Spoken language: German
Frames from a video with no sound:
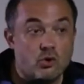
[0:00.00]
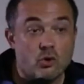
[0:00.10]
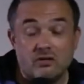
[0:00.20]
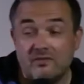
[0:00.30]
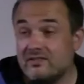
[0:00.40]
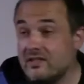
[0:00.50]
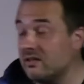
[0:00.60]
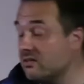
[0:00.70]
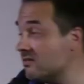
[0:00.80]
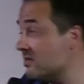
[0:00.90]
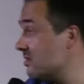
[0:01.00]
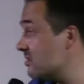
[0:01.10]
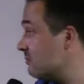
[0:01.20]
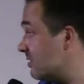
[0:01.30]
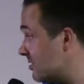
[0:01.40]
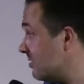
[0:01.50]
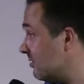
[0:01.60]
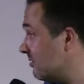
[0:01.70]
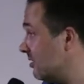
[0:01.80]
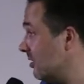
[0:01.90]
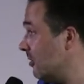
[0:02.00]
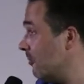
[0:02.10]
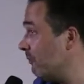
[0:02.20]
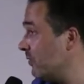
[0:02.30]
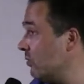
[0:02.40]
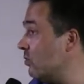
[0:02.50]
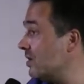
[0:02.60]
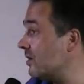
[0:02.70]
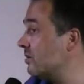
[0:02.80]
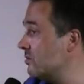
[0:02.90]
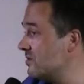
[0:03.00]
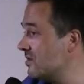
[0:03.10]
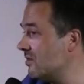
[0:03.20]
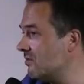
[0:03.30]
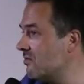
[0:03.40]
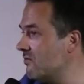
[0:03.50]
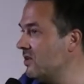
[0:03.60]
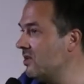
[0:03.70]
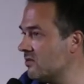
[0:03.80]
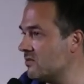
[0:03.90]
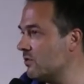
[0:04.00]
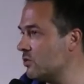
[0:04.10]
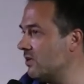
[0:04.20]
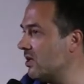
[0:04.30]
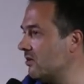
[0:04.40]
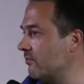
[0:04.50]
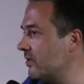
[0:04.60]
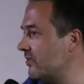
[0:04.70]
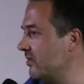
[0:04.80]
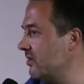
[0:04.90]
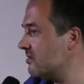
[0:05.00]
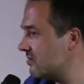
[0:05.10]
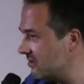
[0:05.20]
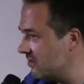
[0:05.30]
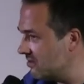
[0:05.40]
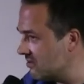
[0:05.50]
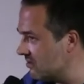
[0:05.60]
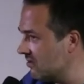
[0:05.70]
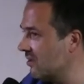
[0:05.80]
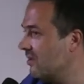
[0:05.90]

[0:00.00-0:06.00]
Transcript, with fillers: guckt, was eigentlich in seinen Netzen passiert und analysiert, wie denn zum Beispiel ein Angriff passiert ist, diesen,